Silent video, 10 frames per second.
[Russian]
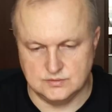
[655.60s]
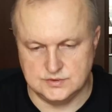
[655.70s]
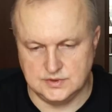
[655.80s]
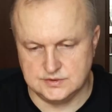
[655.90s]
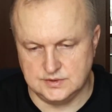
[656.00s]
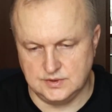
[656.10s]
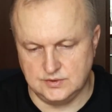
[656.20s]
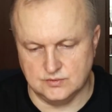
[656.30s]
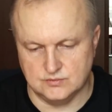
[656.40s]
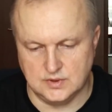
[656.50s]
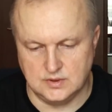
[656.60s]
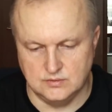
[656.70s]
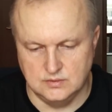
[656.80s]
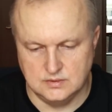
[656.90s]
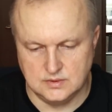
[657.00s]
То есть сейчас я ее
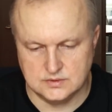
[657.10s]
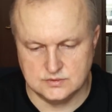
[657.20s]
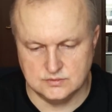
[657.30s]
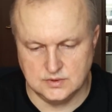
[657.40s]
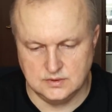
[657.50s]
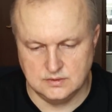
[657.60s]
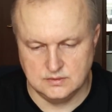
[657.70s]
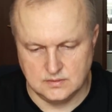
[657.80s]
удалю отсюда.